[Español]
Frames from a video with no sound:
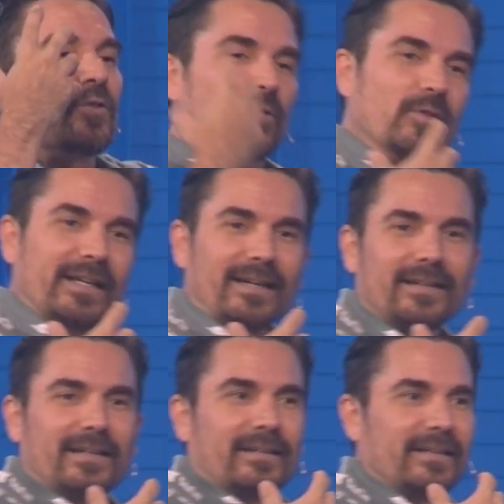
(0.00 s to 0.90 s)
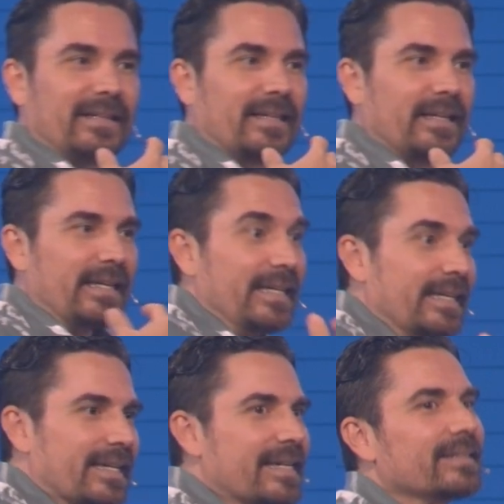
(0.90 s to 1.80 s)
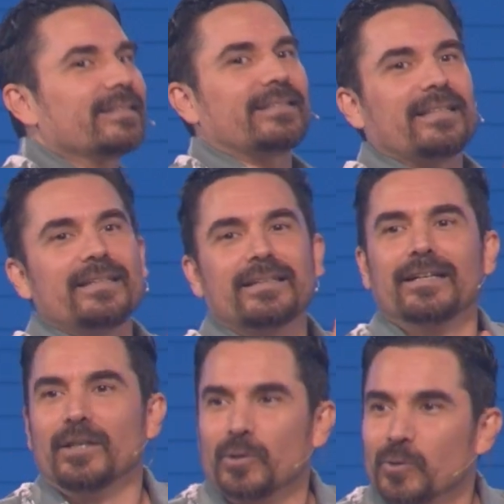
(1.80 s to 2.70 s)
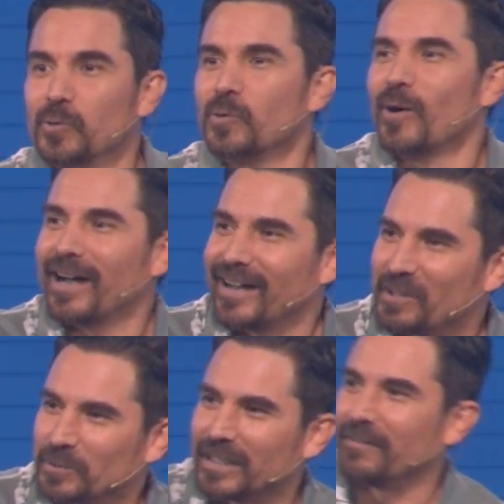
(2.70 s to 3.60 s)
duda de que, ¿y qué si no agarro